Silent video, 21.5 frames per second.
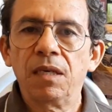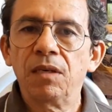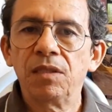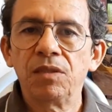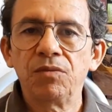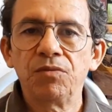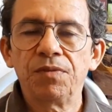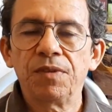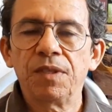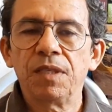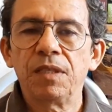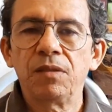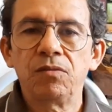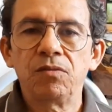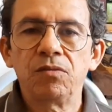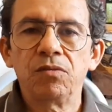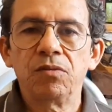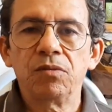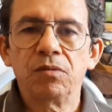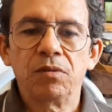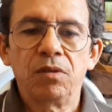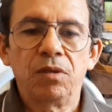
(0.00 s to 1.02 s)
que é uma do,
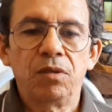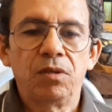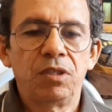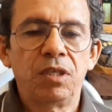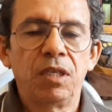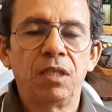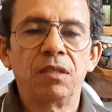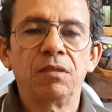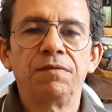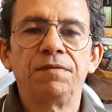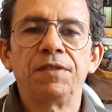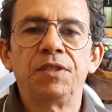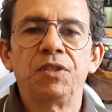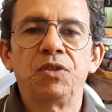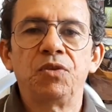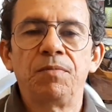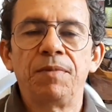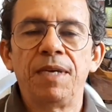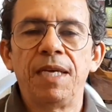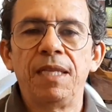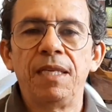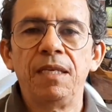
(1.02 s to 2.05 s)
gênero
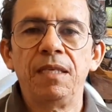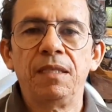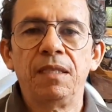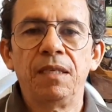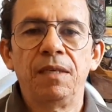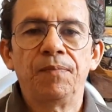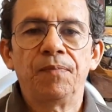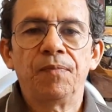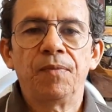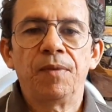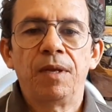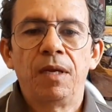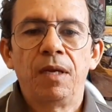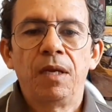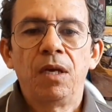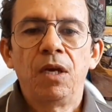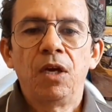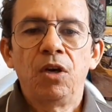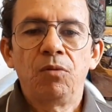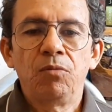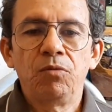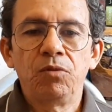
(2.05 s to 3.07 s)
Physiomelita,
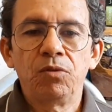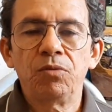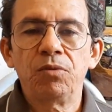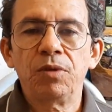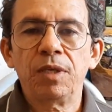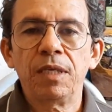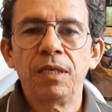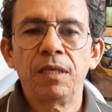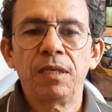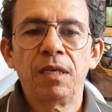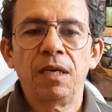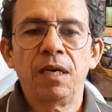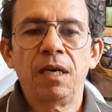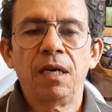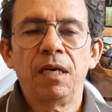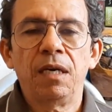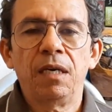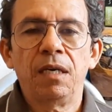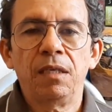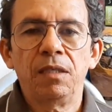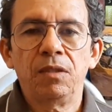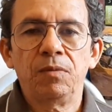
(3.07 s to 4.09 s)
o munduri, que é
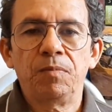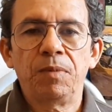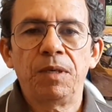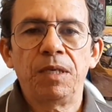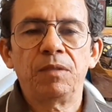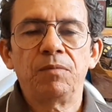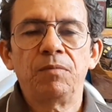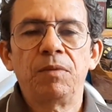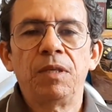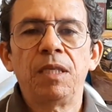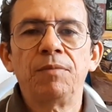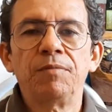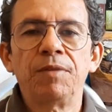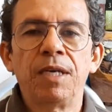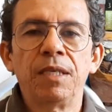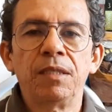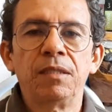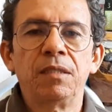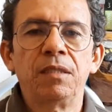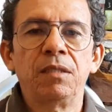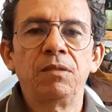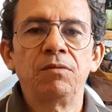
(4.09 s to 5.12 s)
a espécie Melita
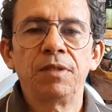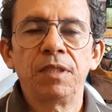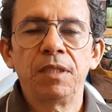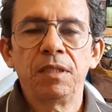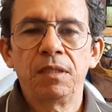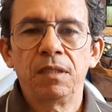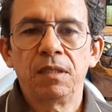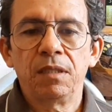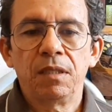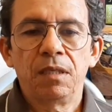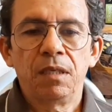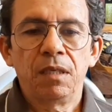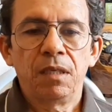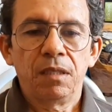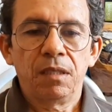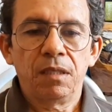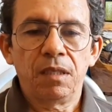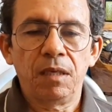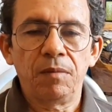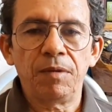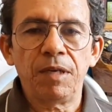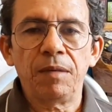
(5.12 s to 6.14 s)
nasciva,
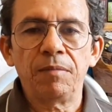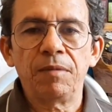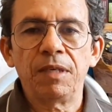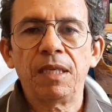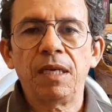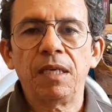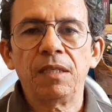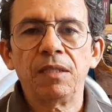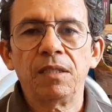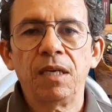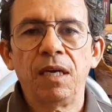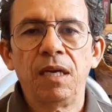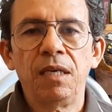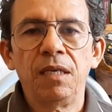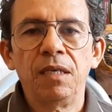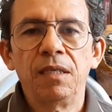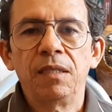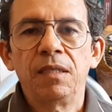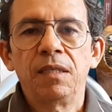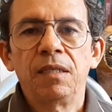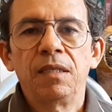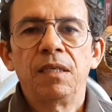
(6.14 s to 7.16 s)
também é a
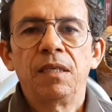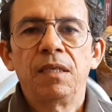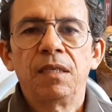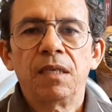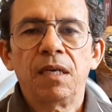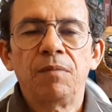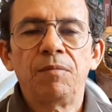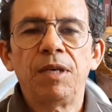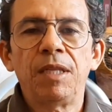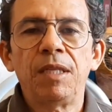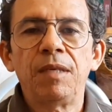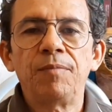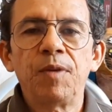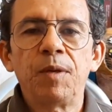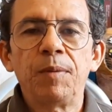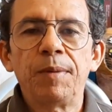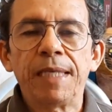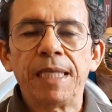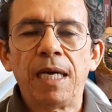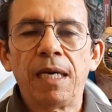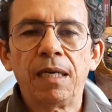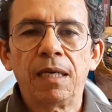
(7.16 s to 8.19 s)
mandassaia, que é a Melita
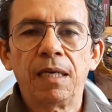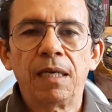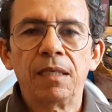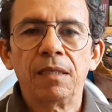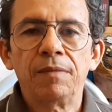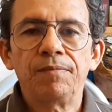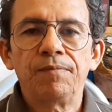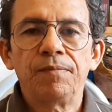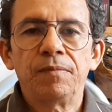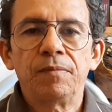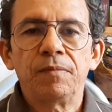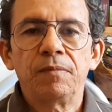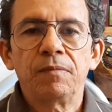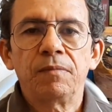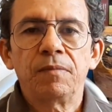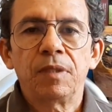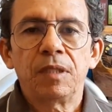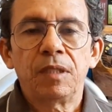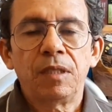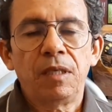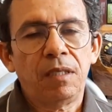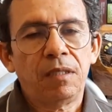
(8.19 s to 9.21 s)
mandacaia.
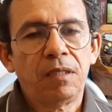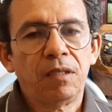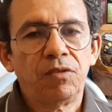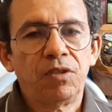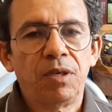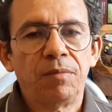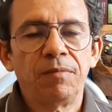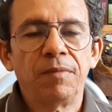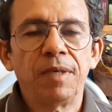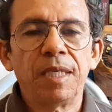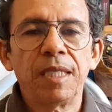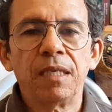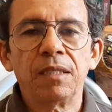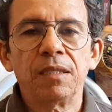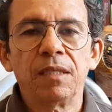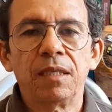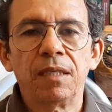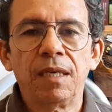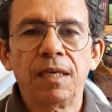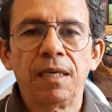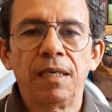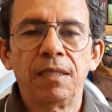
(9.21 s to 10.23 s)
essa que chama
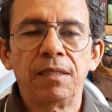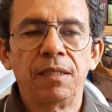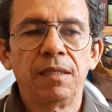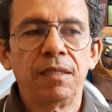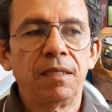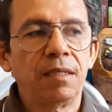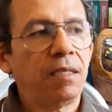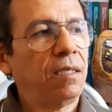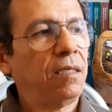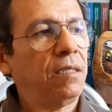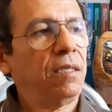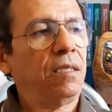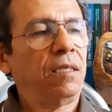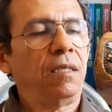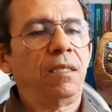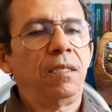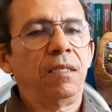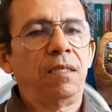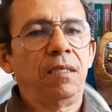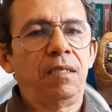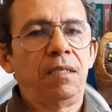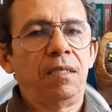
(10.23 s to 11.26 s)
mandassaia da caatinga, que é, isso, né?
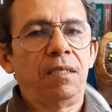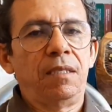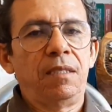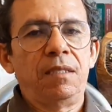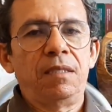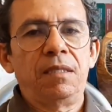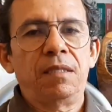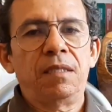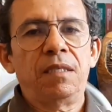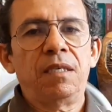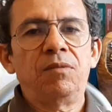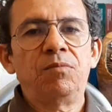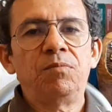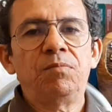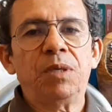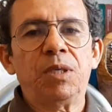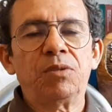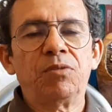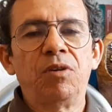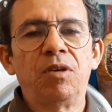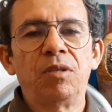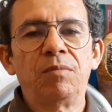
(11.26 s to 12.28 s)
que é um
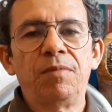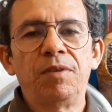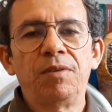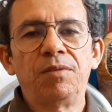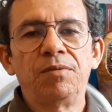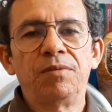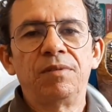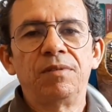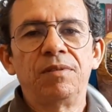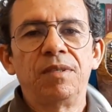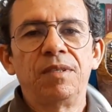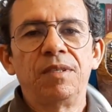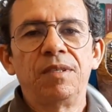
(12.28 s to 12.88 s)
protótipo, é um,